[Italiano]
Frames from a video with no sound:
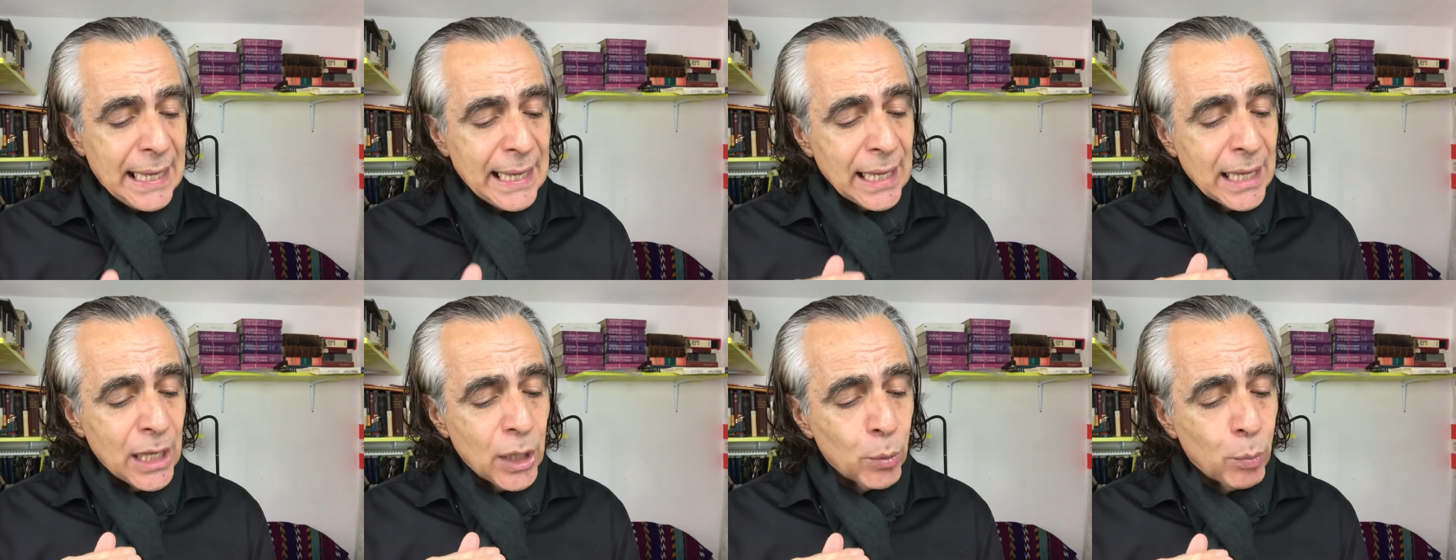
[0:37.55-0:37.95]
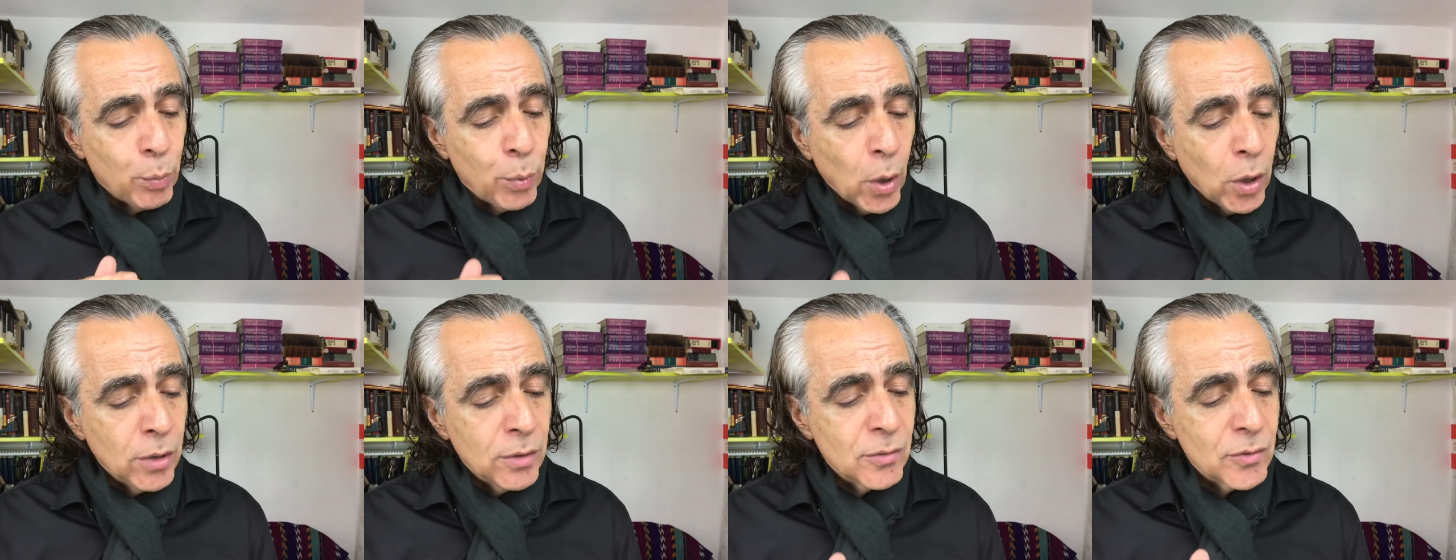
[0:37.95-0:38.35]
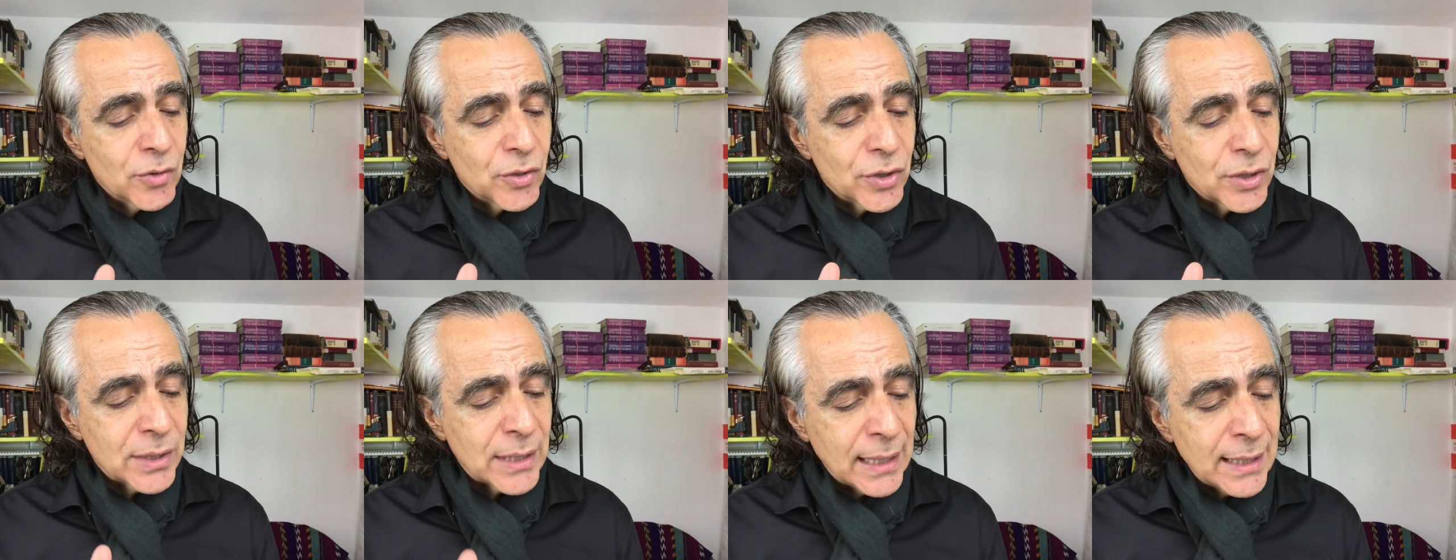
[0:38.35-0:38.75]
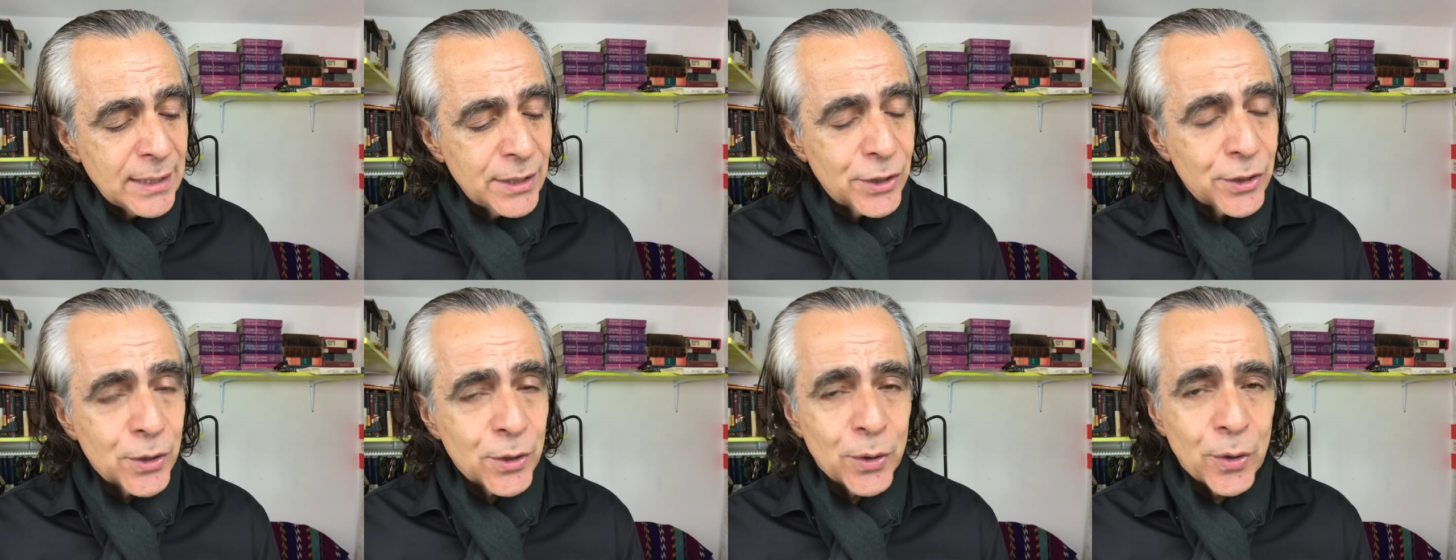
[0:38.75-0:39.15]
e buon
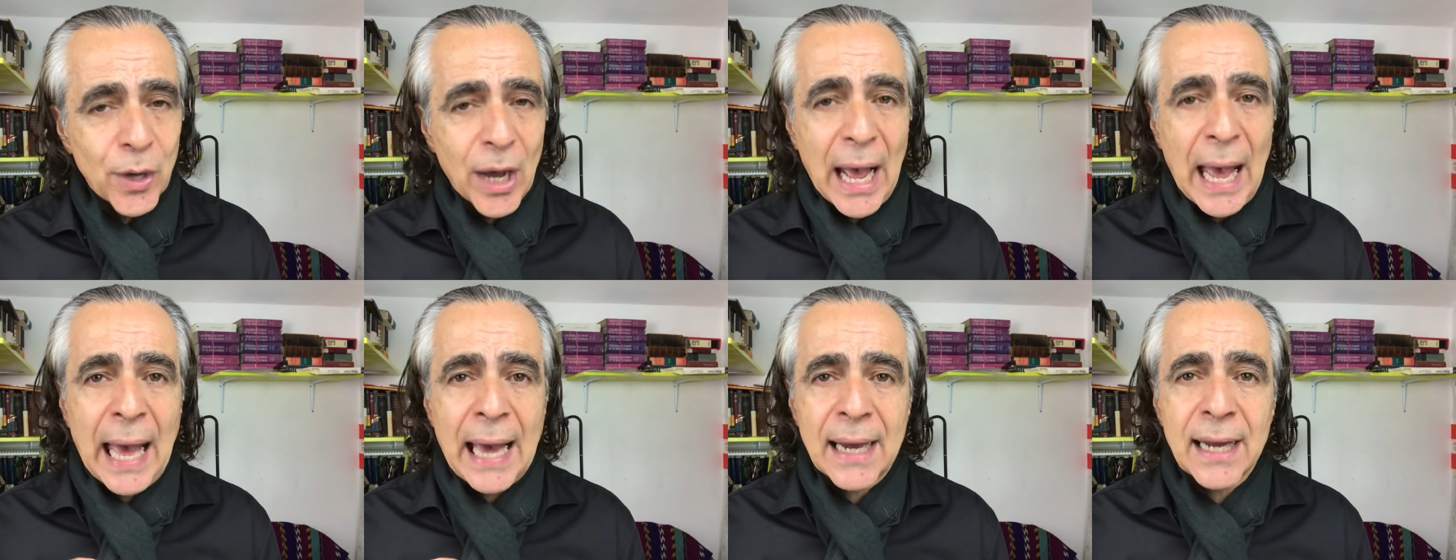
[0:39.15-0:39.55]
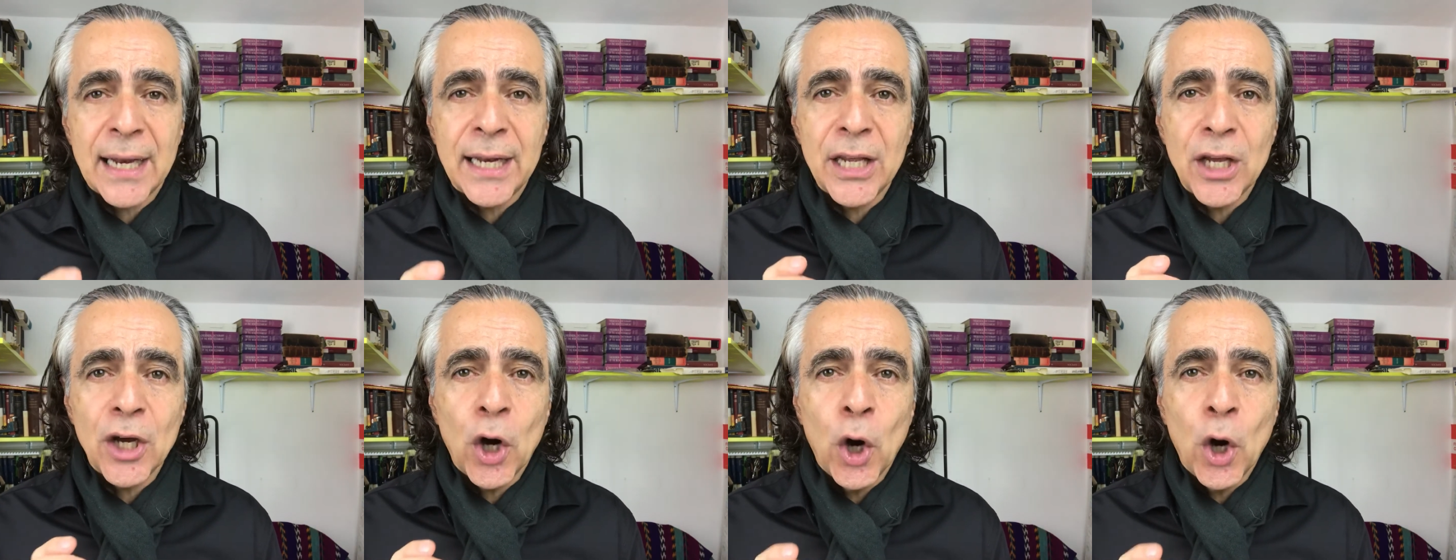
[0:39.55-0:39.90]
senso agli